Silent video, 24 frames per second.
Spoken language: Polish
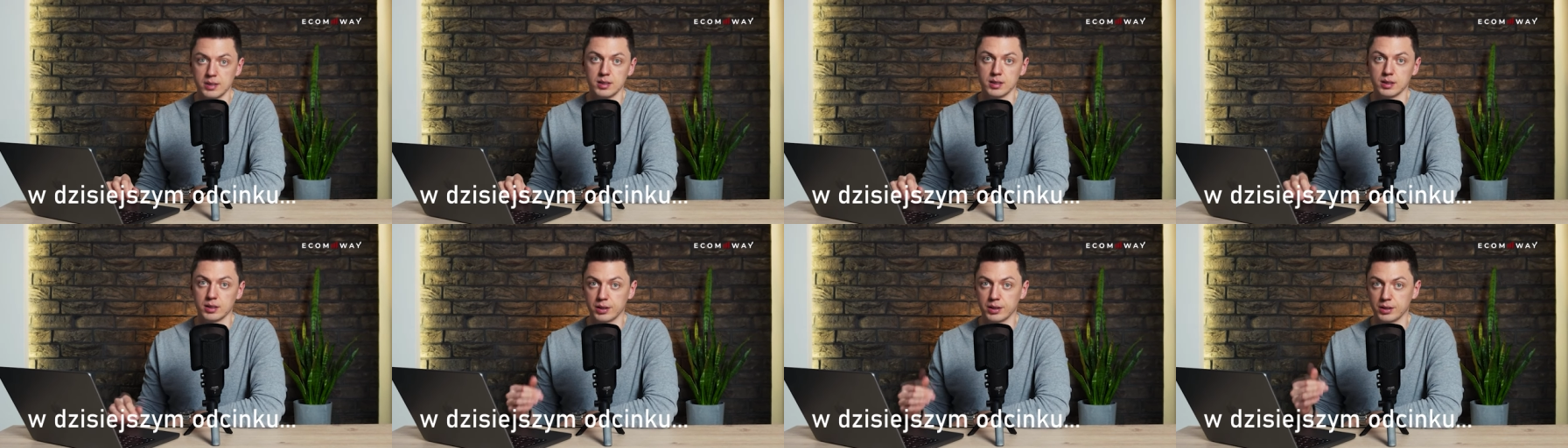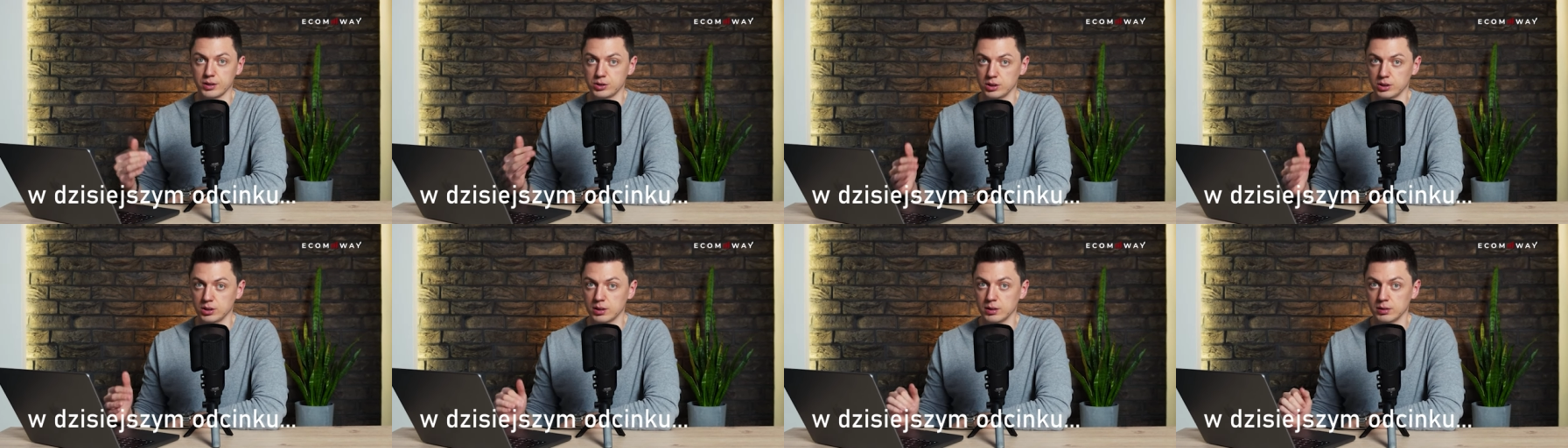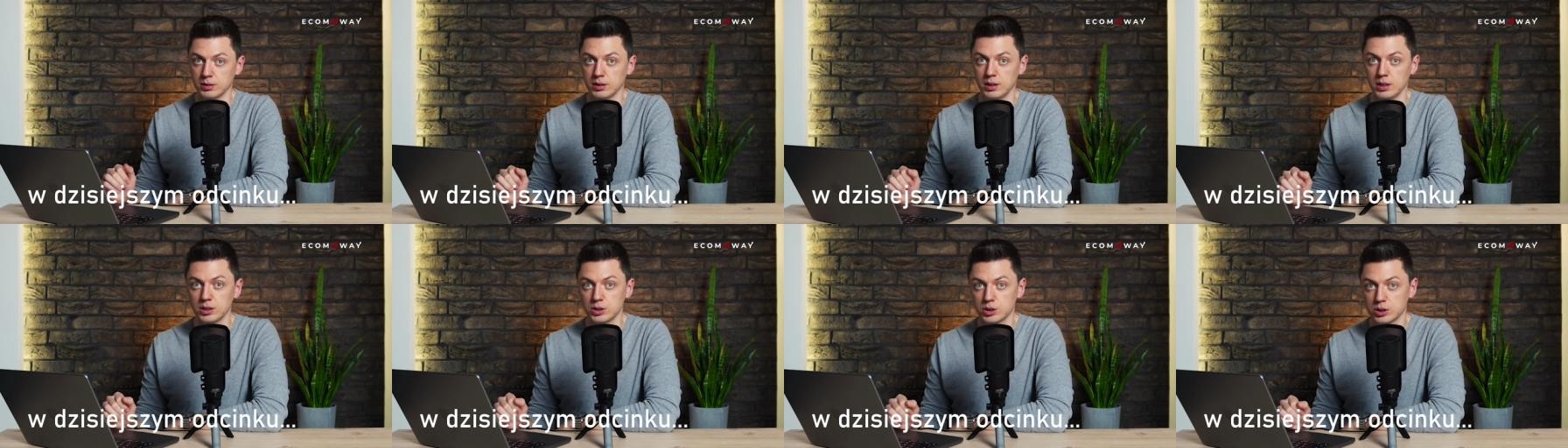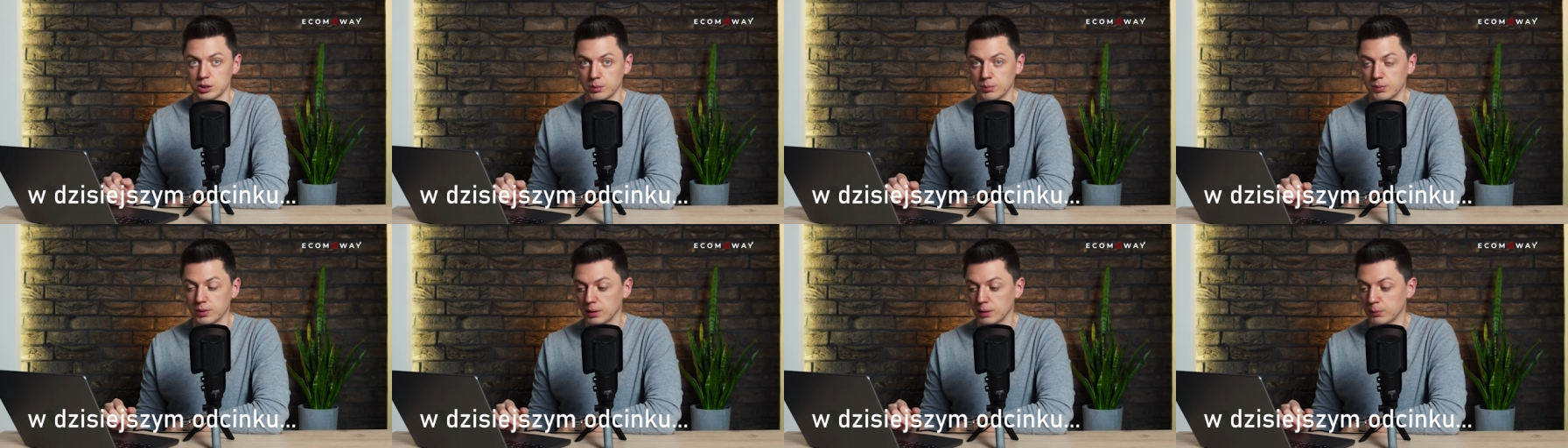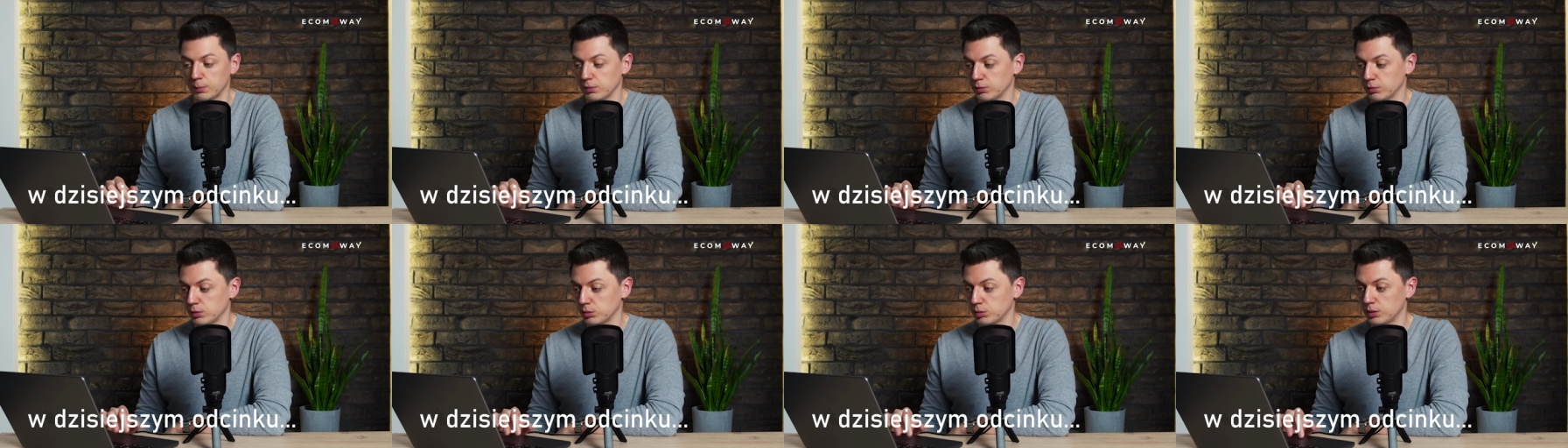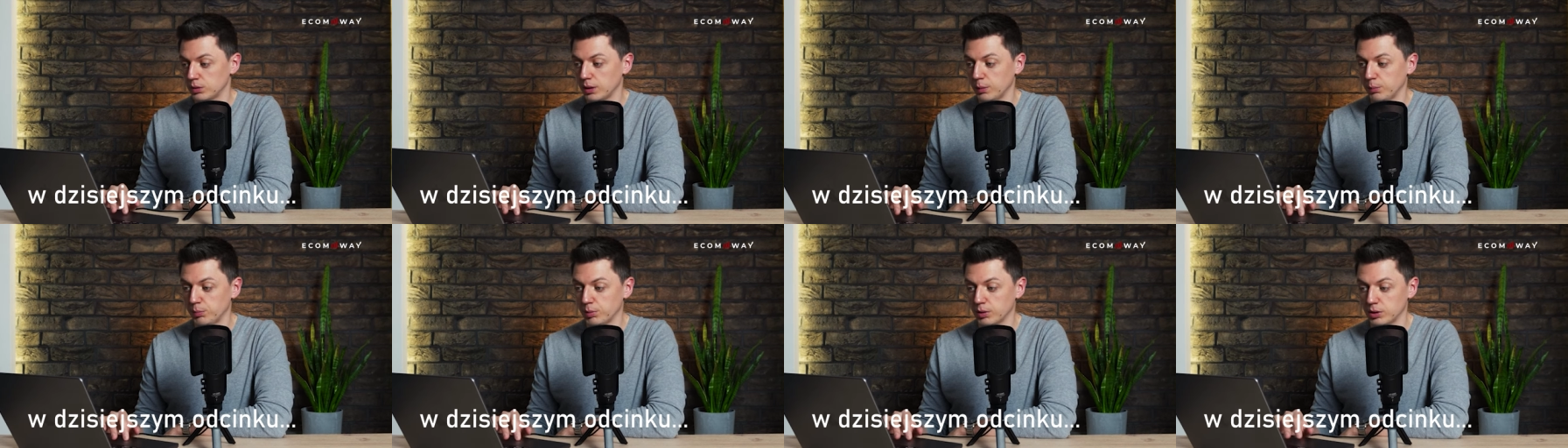także nie trzeba na pewno
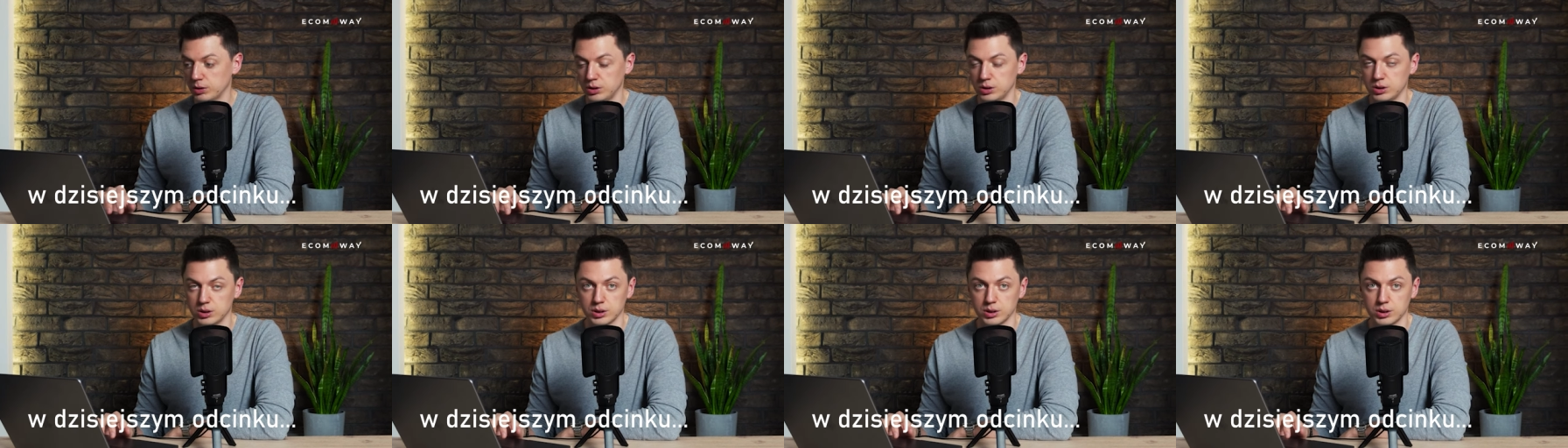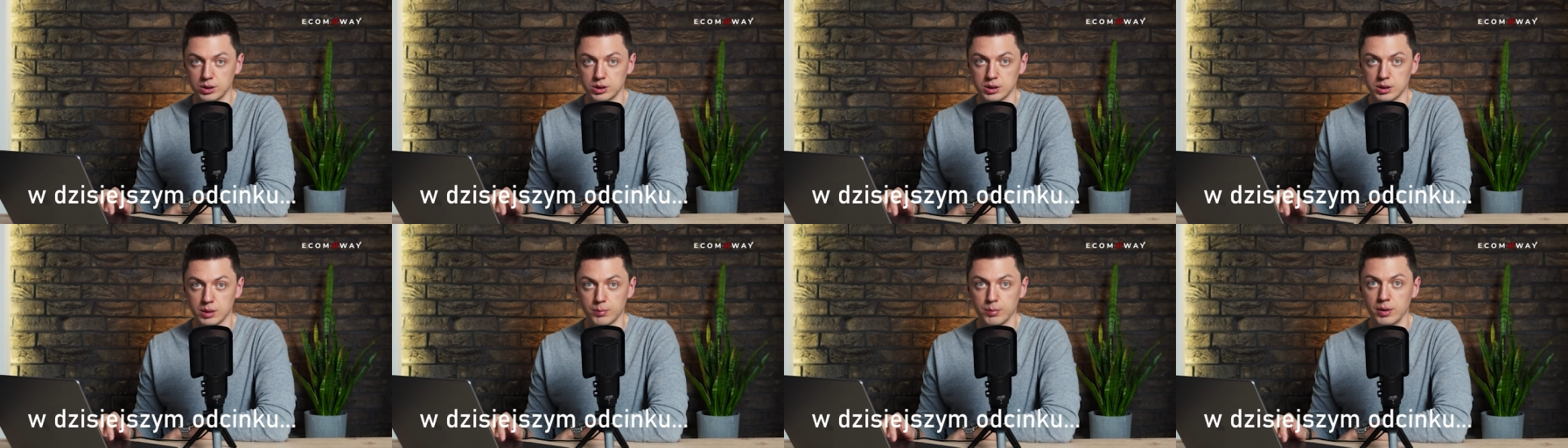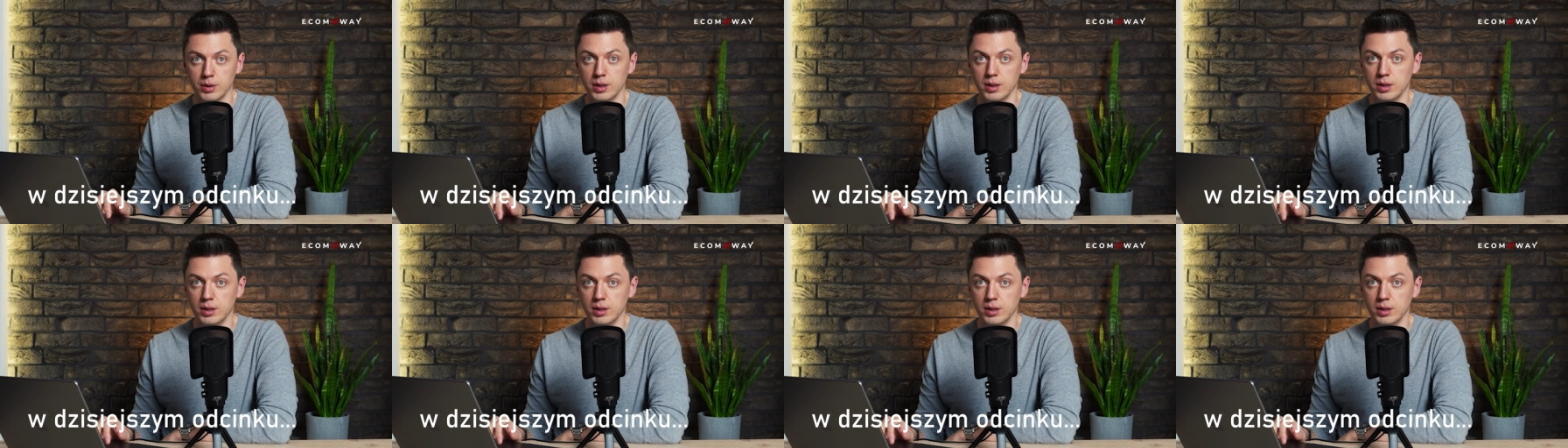tutaj płacić jakiś tam